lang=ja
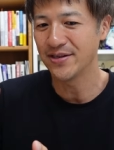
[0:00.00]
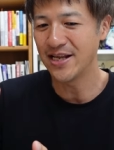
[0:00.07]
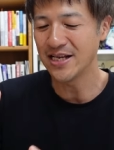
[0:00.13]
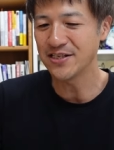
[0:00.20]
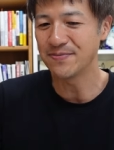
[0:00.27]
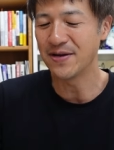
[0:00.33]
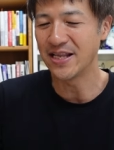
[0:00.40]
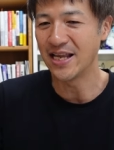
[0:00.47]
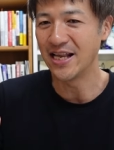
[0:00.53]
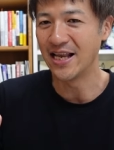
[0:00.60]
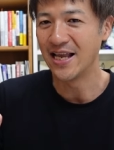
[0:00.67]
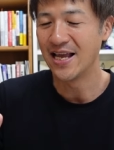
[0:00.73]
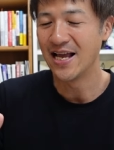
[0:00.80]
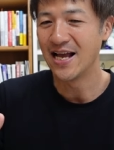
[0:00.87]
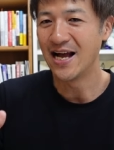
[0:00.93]
出すまで
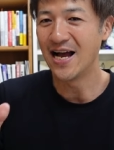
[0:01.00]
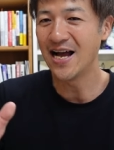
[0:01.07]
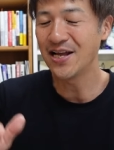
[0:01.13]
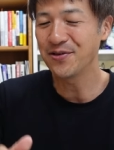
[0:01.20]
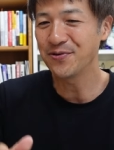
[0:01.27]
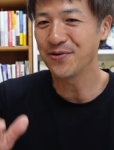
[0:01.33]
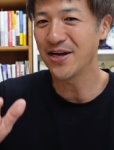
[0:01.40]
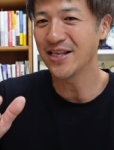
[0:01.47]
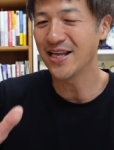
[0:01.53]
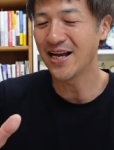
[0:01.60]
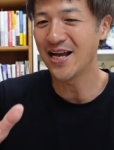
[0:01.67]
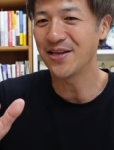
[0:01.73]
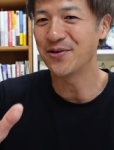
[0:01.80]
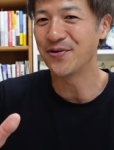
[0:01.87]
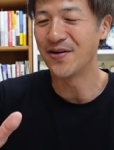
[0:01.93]
にハードルが
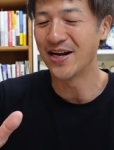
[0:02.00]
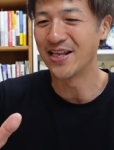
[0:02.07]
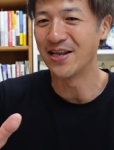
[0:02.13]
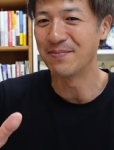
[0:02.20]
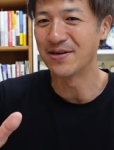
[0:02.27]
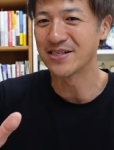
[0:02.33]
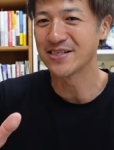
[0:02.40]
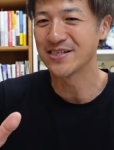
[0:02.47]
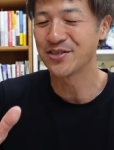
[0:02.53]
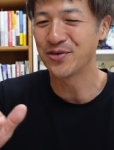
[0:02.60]
高いと言われています。